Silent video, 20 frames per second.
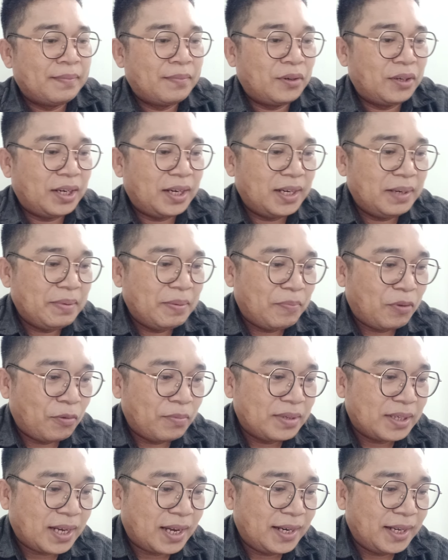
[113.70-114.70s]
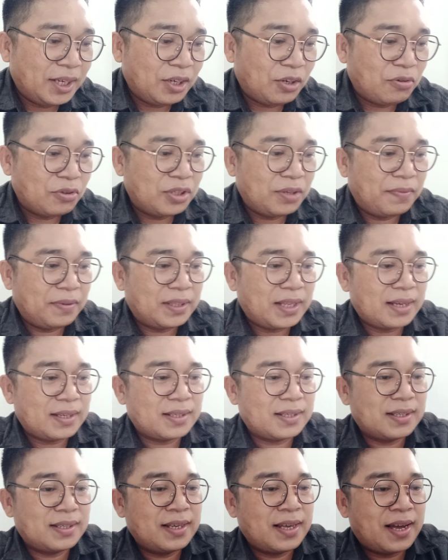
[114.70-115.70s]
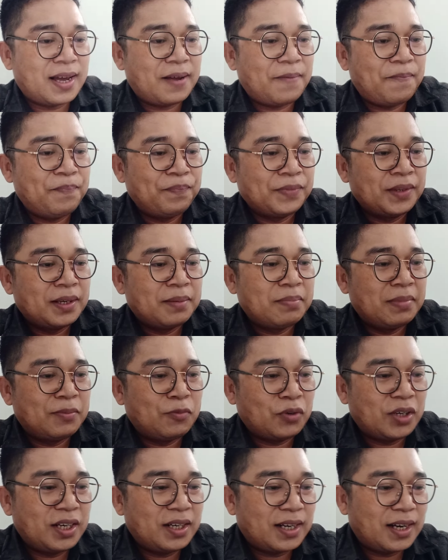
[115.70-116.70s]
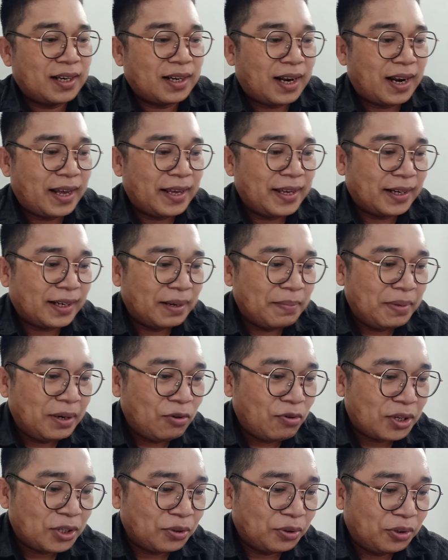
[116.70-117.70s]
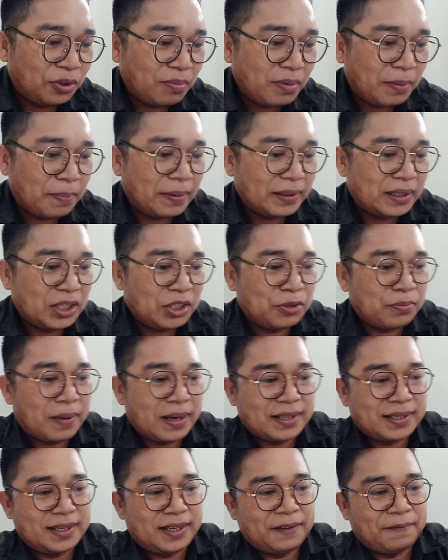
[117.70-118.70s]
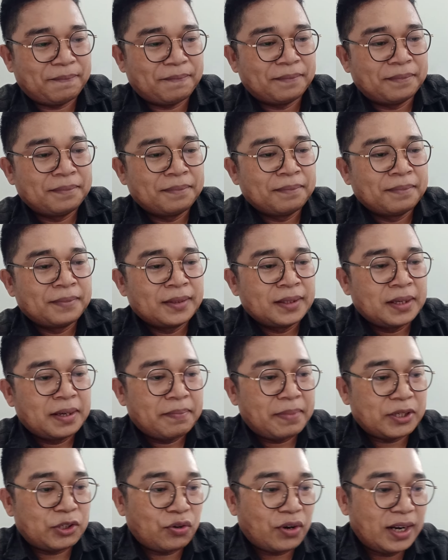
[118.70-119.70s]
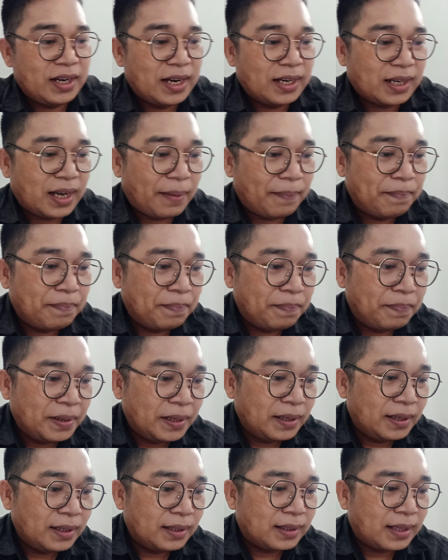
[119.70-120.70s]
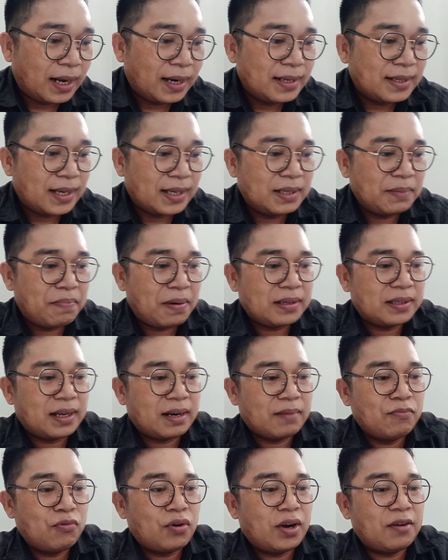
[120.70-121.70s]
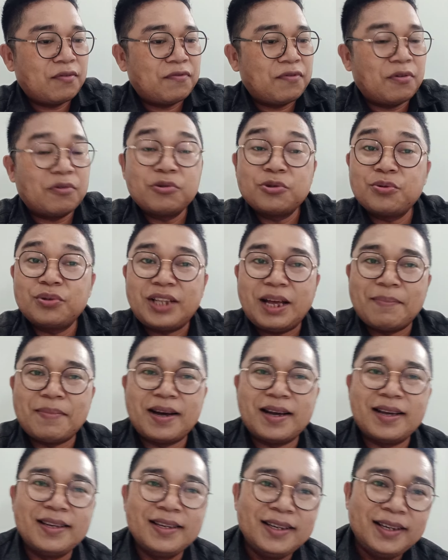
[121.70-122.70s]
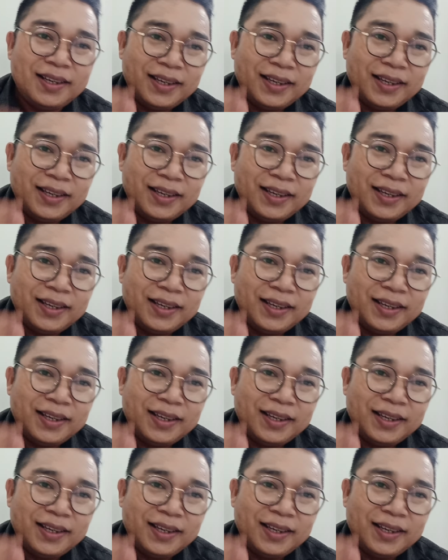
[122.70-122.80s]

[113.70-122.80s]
Model ini mempromosikan inklusivitas yang memungkinkan kelayak lebih luas untuk berpartisipasi. Pasokan dan kapitalisasi pasar bukan fokus utama.